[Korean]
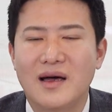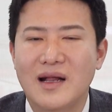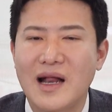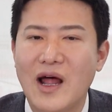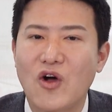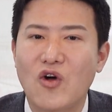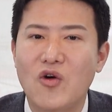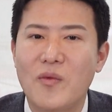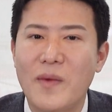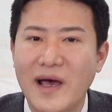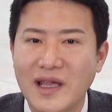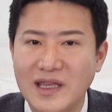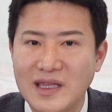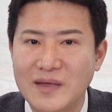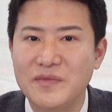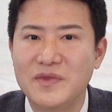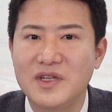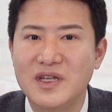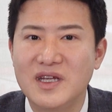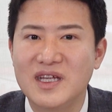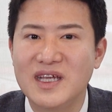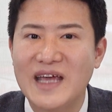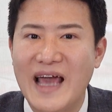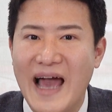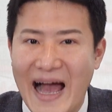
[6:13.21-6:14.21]
라고
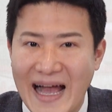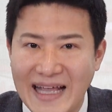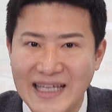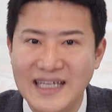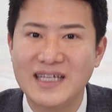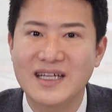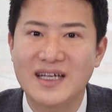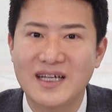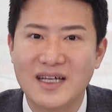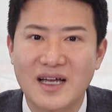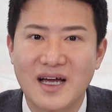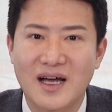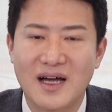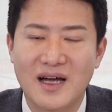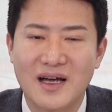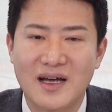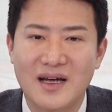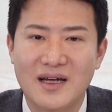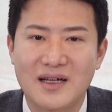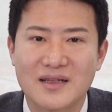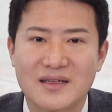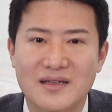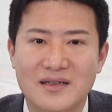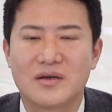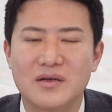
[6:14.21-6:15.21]
말씀드린 게
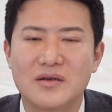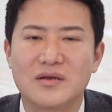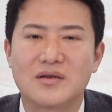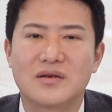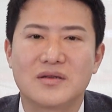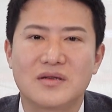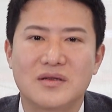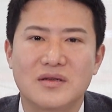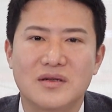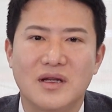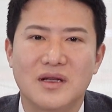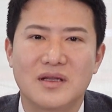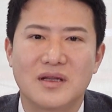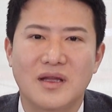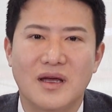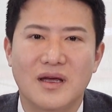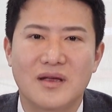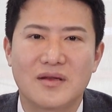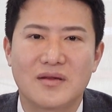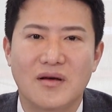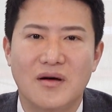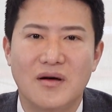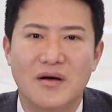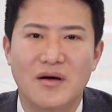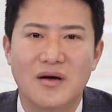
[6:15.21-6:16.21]
아니니까 그런 것들에
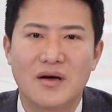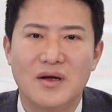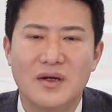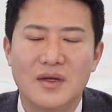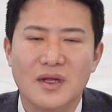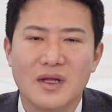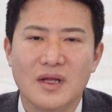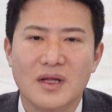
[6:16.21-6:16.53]
대해서